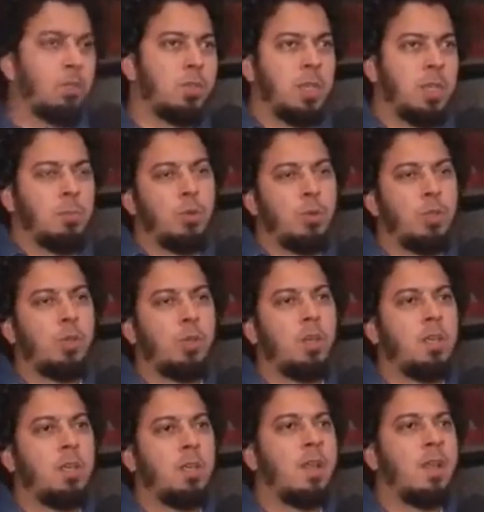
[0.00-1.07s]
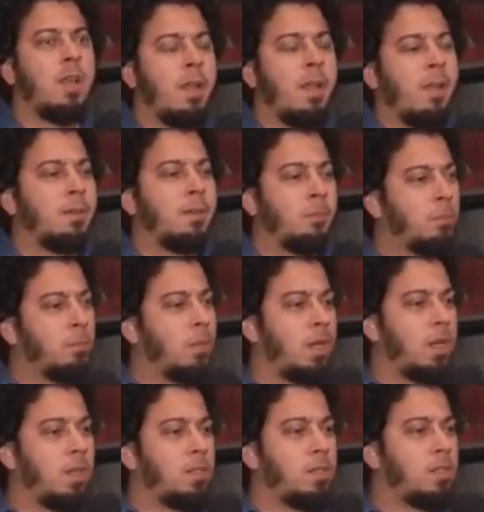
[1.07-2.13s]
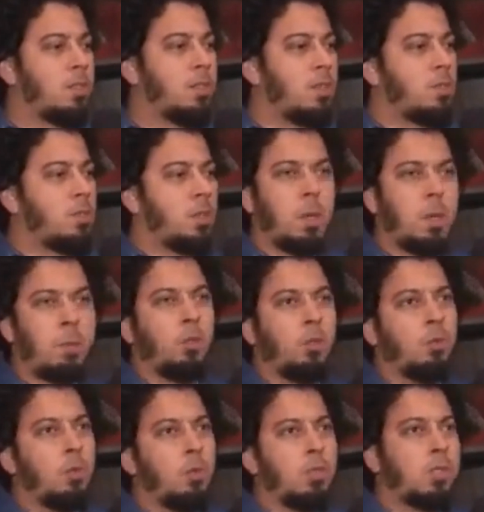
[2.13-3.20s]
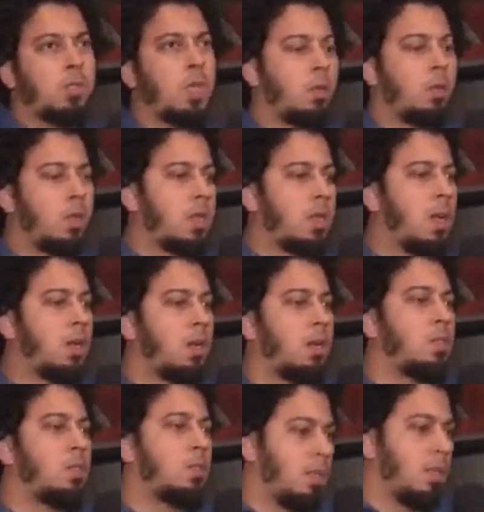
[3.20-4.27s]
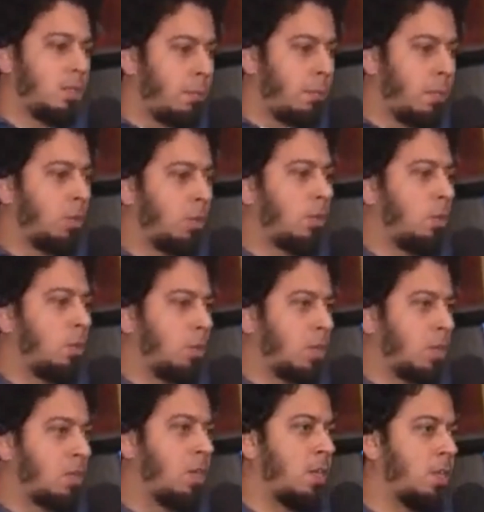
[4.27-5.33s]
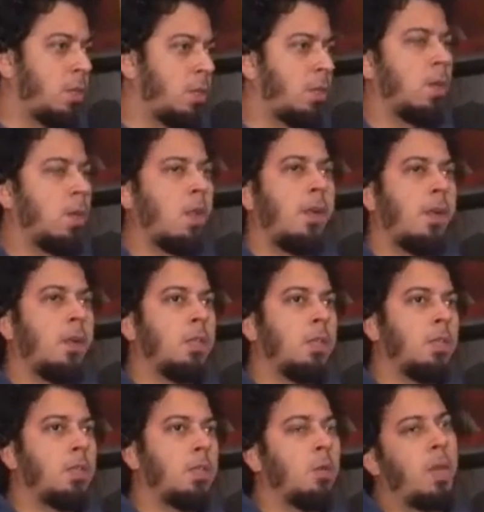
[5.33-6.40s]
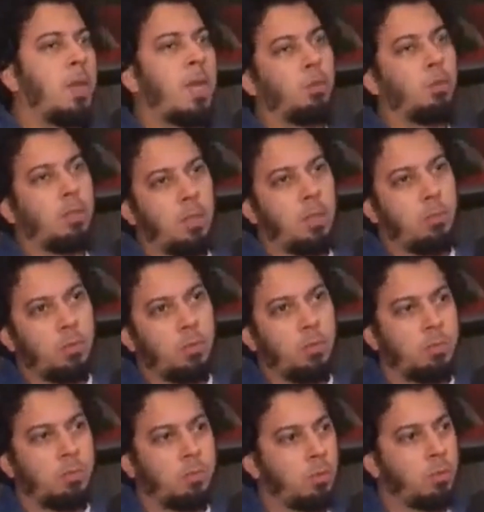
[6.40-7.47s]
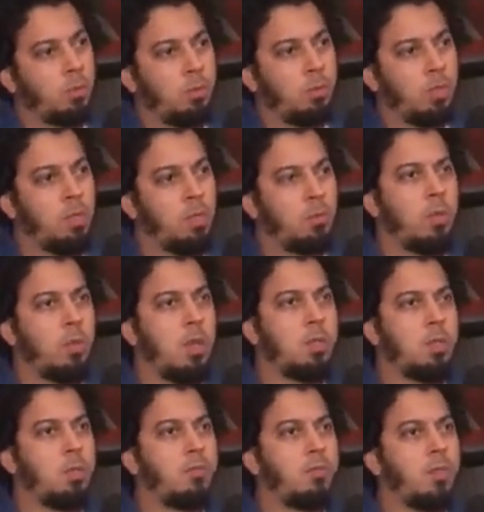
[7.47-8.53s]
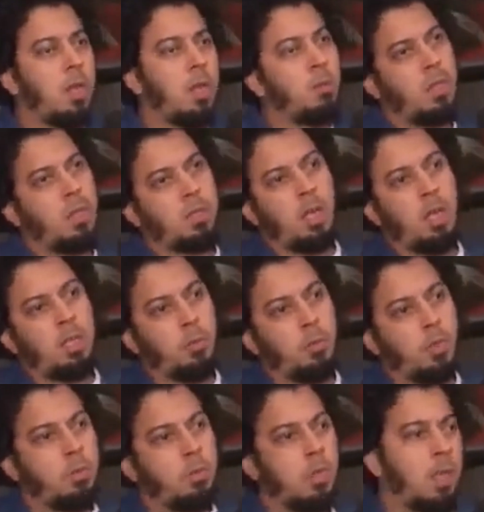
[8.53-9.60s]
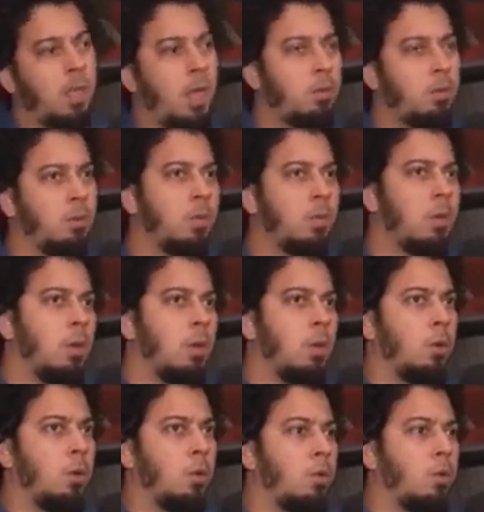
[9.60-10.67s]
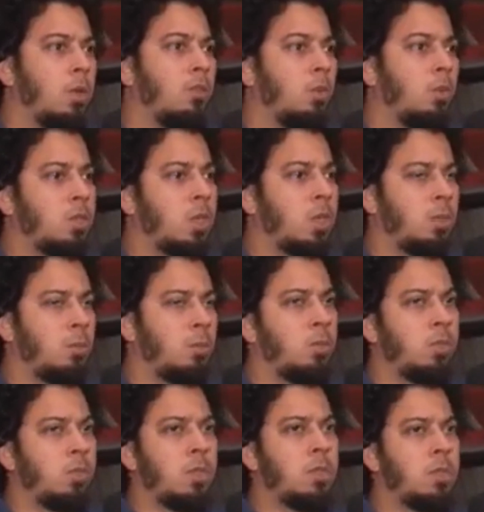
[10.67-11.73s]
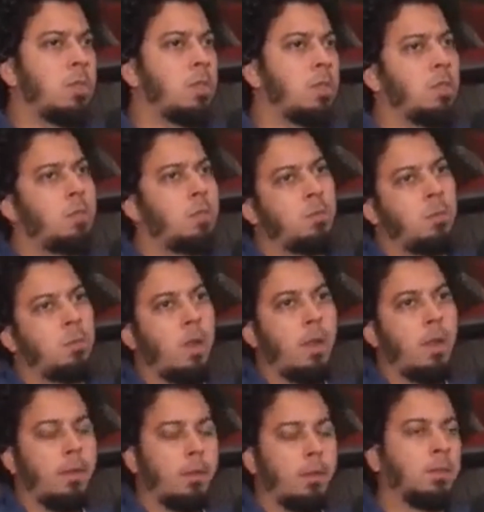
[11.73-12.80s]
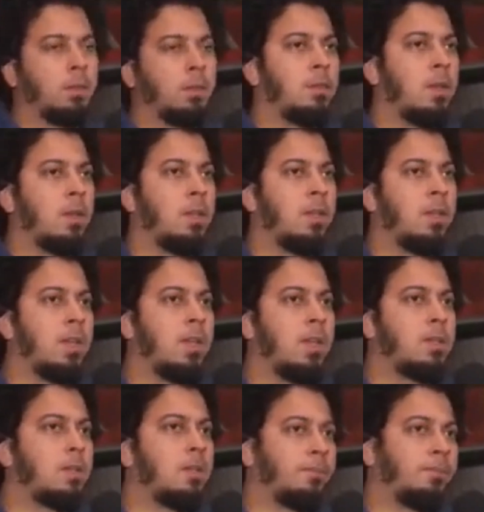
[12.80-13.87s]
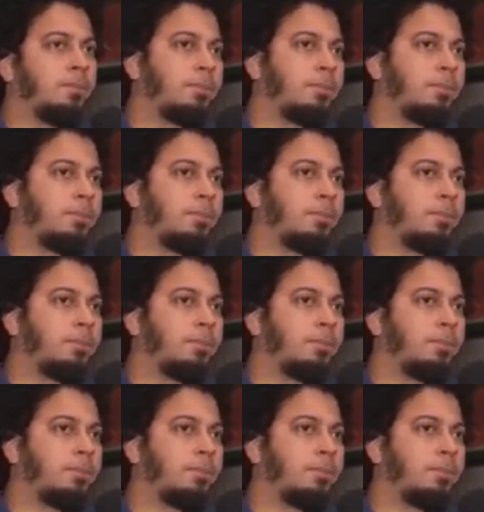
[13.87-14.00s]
no sebo, outro ali. Mas isso é o papel do músico, se atualizar, cara. Você tem que saber o que está acontecendo e, e, não parar no tempo. Muitos gêneros do Brasil ficaram para trás porque não andaram com a evolução da música em Então, é essa.